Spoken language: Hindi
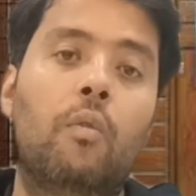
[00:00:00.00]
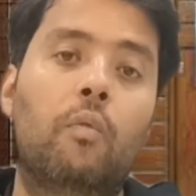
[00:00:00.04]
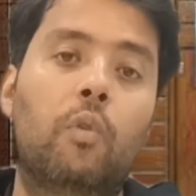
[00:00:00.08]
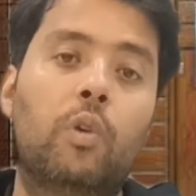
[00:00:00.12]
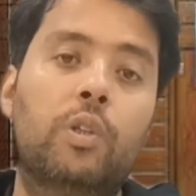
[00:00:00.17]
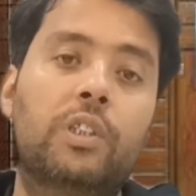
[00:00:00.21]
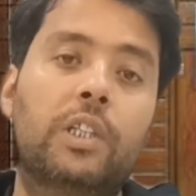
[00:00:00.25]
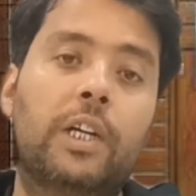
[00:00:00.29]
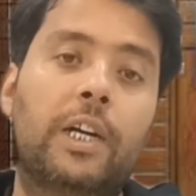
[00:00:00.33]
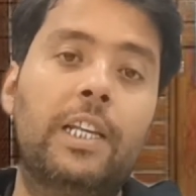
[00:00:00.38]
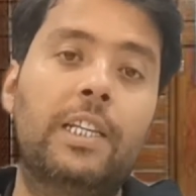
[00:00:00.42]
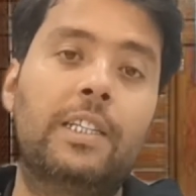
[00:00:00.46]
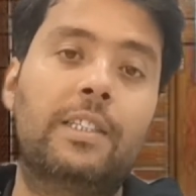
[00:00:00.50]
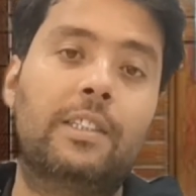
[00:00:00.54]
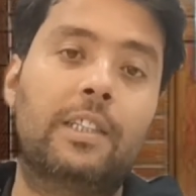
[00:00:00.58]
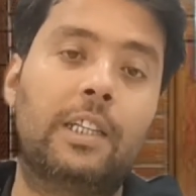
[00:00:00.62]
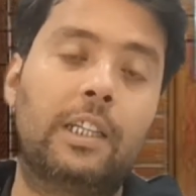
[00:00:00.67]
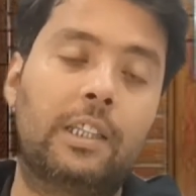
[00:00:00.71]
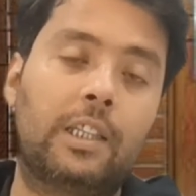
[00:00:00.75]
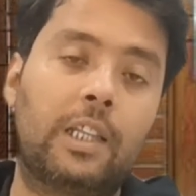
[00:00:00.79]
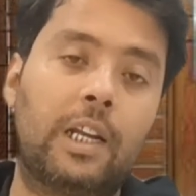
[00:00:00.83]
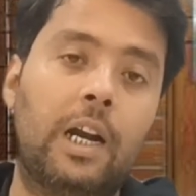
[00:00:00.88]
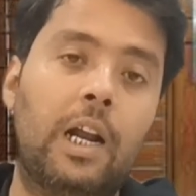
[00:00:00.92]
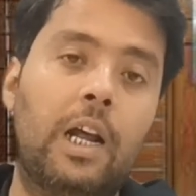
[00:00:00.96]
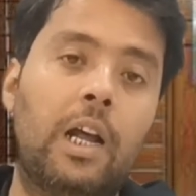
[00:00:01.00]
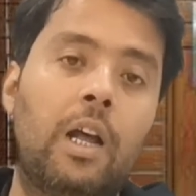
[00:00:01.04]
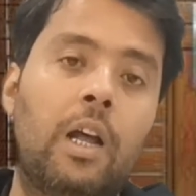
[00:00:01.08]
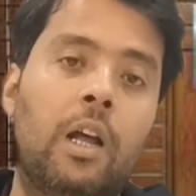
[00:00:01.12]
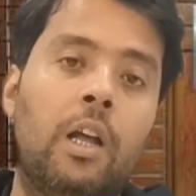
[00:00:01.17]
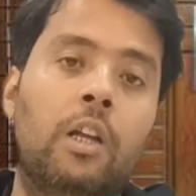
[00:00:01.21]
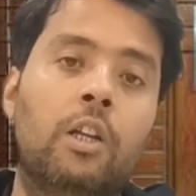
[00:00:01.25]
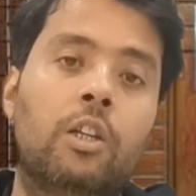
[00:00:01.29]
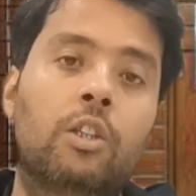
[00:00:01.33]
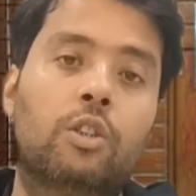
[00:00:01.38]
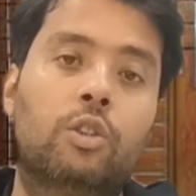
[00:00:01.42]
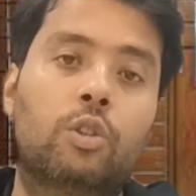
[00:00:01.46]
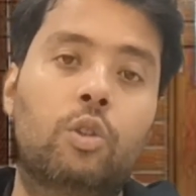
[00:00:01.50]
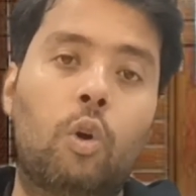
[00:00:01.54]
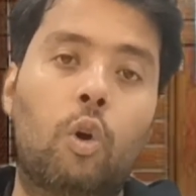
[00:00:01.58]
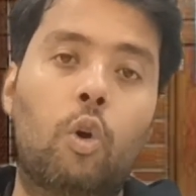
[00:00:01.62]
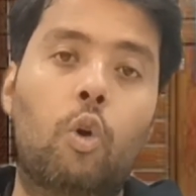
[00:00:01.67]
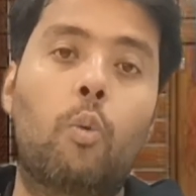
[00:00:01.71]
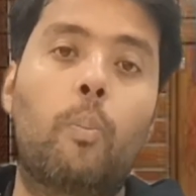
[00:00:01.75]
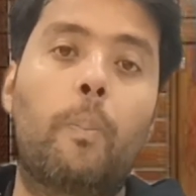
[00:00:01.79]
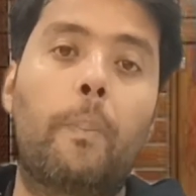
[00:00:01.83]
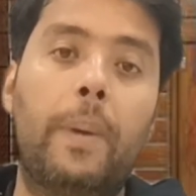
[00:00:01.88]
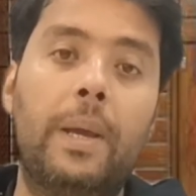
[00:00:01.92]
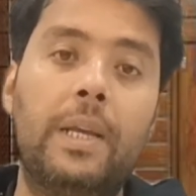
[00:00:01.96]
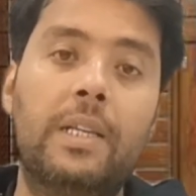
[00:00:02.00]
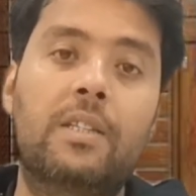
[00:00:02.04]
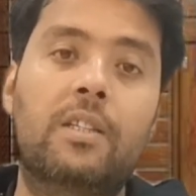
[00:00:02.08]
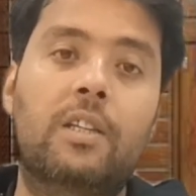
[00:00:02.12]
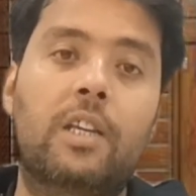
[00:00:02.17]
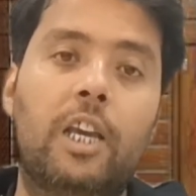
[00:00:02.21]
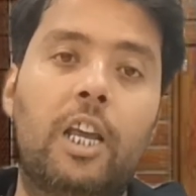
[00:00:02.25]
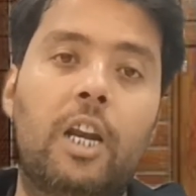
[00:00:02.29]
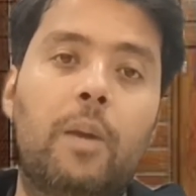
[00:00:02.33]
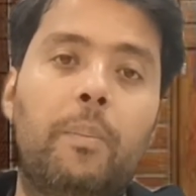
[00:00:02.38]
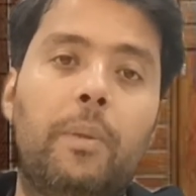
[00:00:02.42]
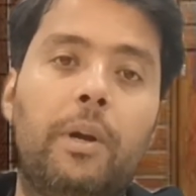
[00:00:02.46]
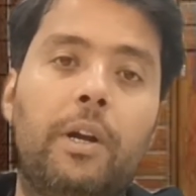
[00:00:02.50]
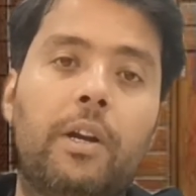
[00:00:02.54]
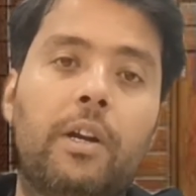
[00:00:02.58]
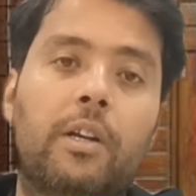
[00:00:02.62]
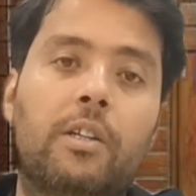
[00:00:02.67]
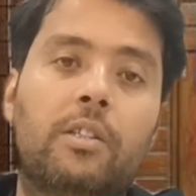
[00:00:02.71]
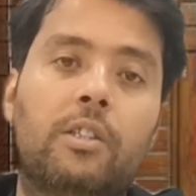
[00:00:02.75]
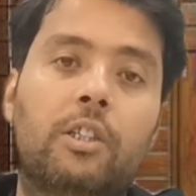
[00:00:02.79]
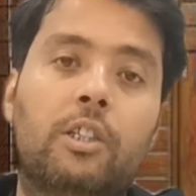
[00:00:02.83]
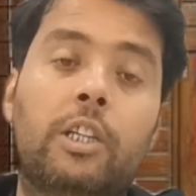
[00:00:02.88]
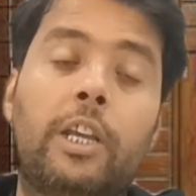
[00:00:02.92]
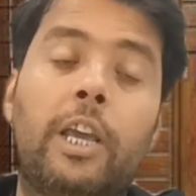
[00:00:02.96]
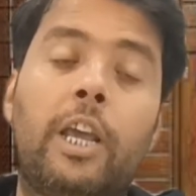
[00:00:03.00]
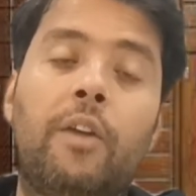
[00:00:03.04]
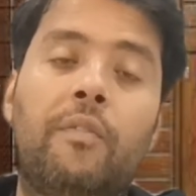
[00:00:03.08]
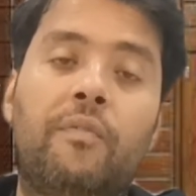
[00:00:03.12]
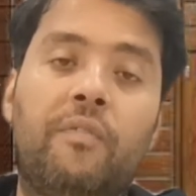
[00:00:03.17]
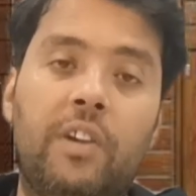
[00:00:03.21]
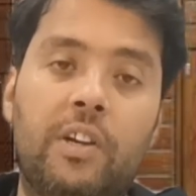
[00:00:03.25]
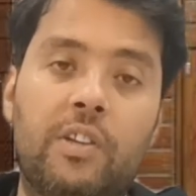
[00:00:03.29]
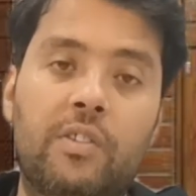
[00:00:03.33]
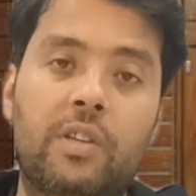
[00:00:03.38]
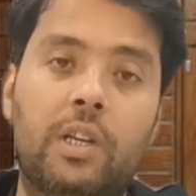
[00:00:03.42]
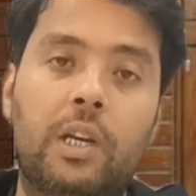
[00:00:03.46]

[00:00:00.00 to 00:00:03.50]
वो साढ़े सत्रह सौ रुपए स्केयर मीटर स्केयर फीट